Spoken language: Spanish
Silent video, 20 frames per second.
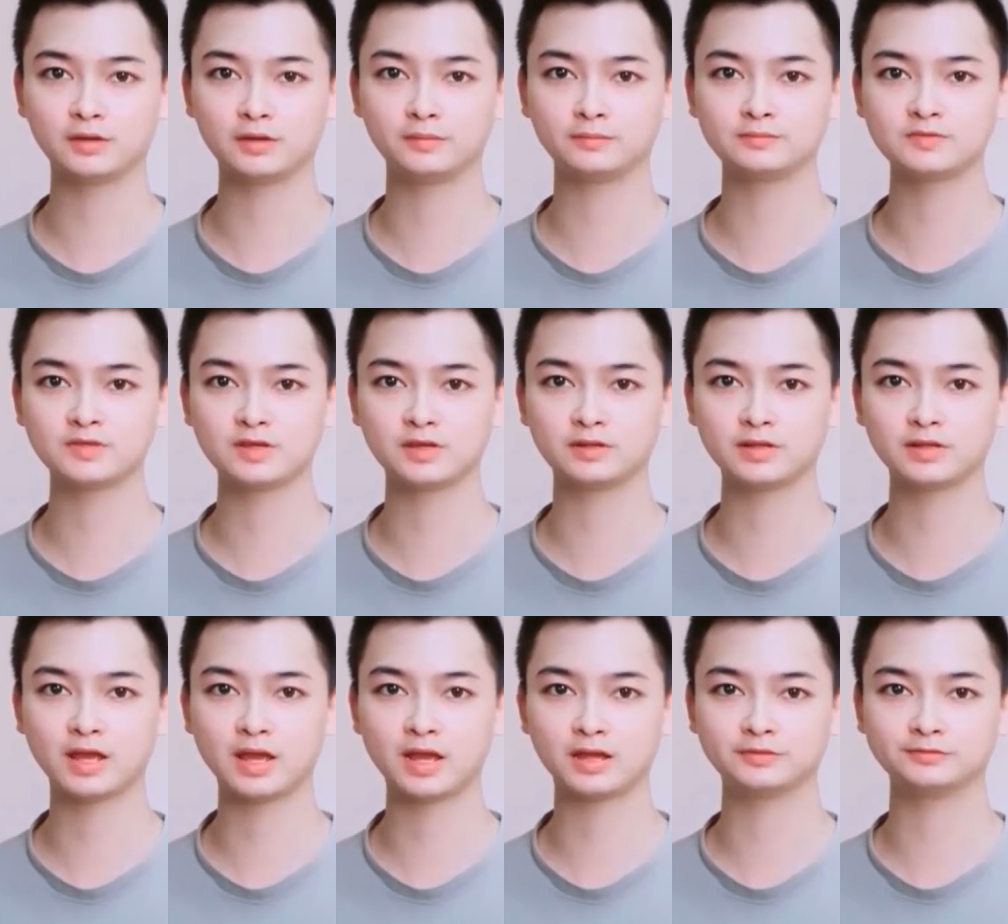Sin
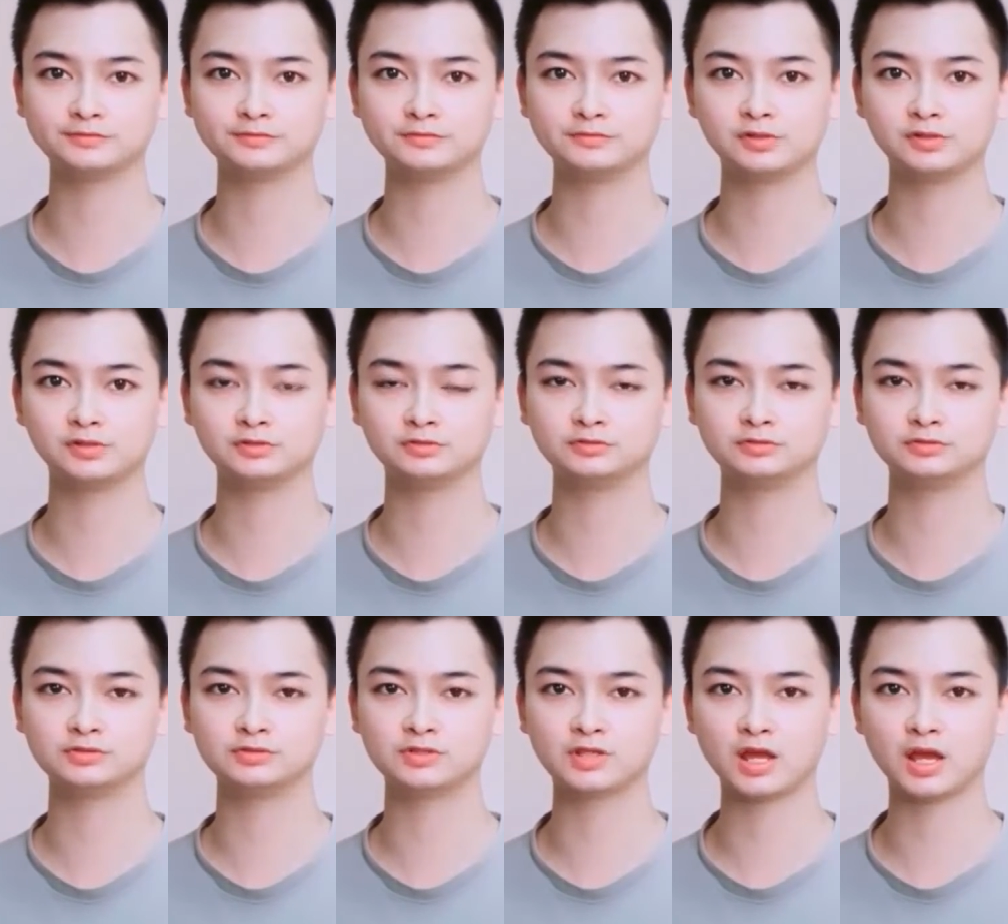embargo, tras
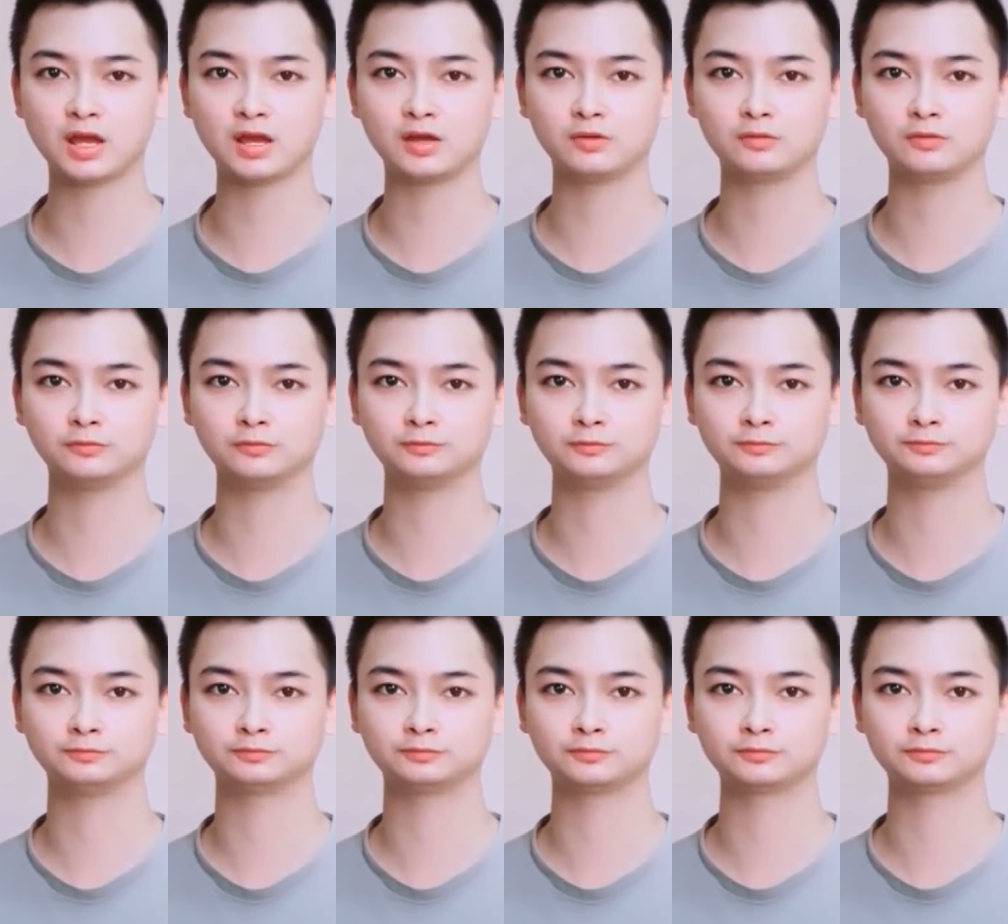10 años de
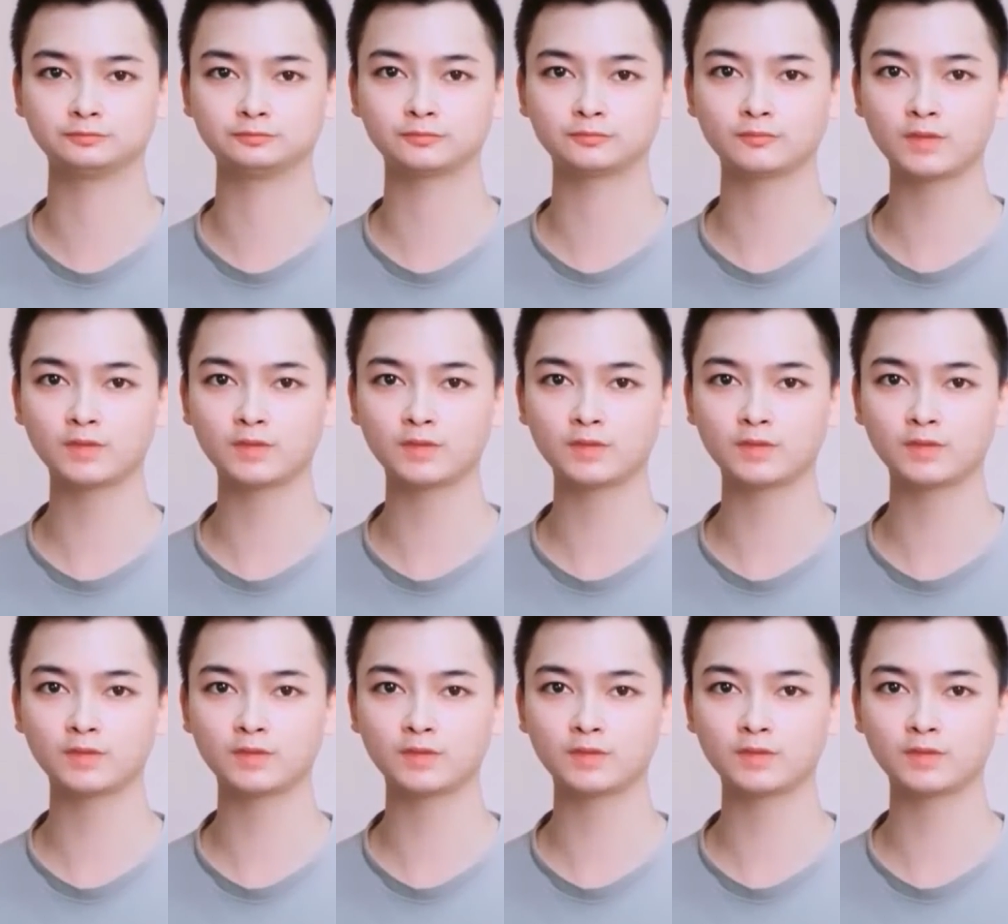matrimonio,